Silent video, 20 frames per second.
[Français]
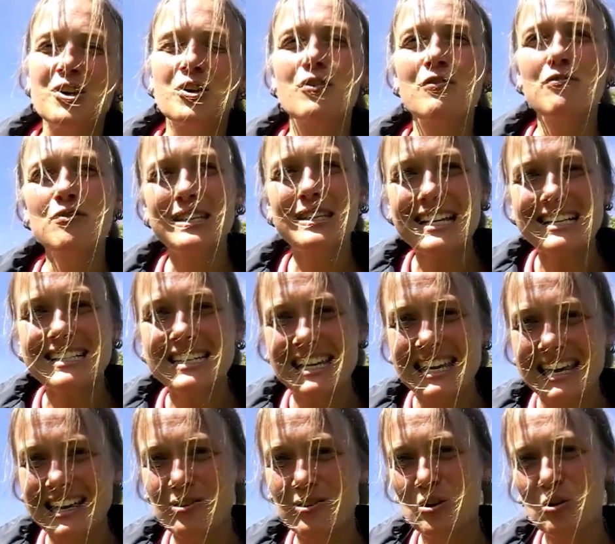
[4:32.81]
que vous
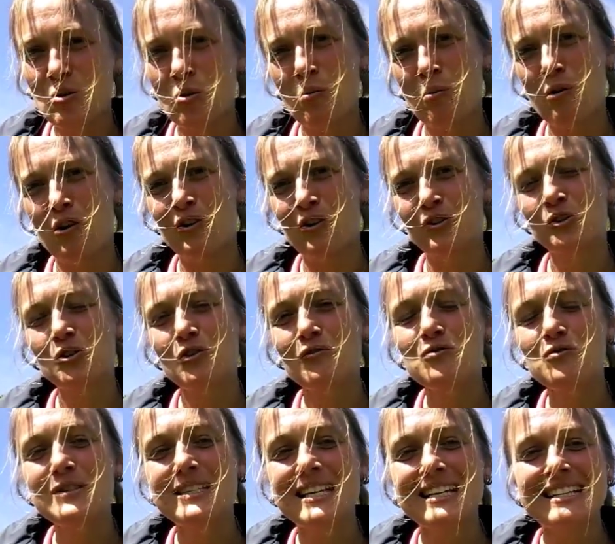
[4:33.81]
essayez de le comprendre, que
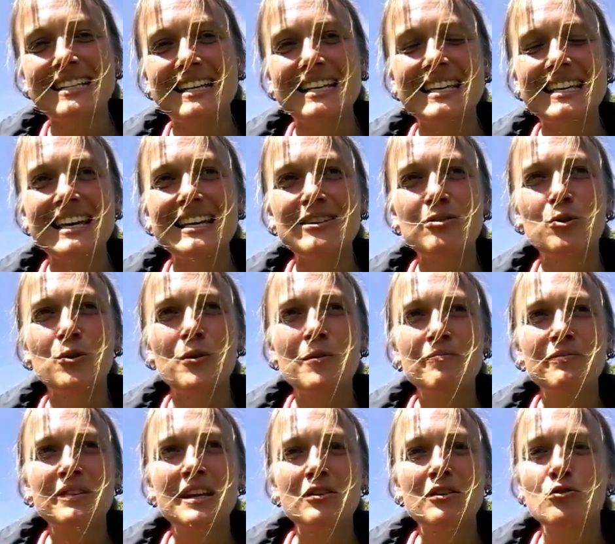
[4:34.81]
vous essayez de,
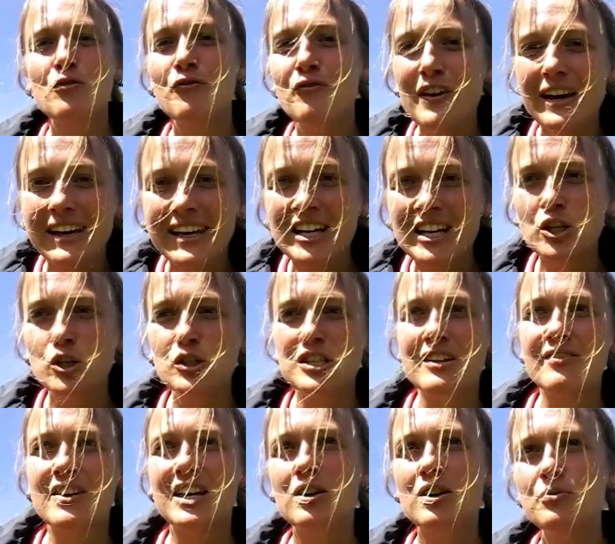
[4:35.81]
de faire quelque
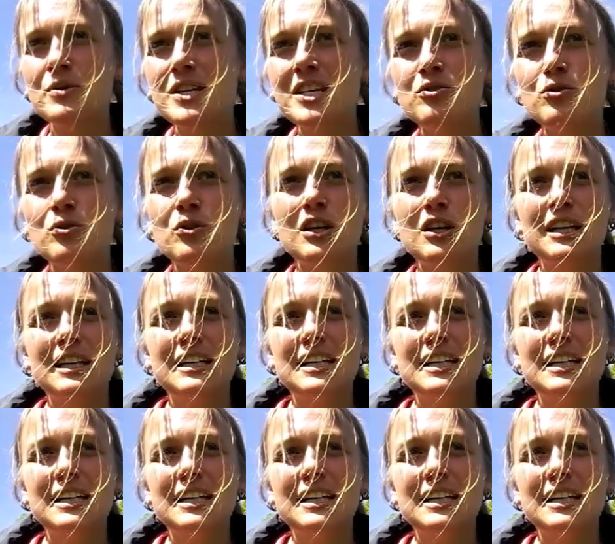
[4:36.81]
chose avec lui, de,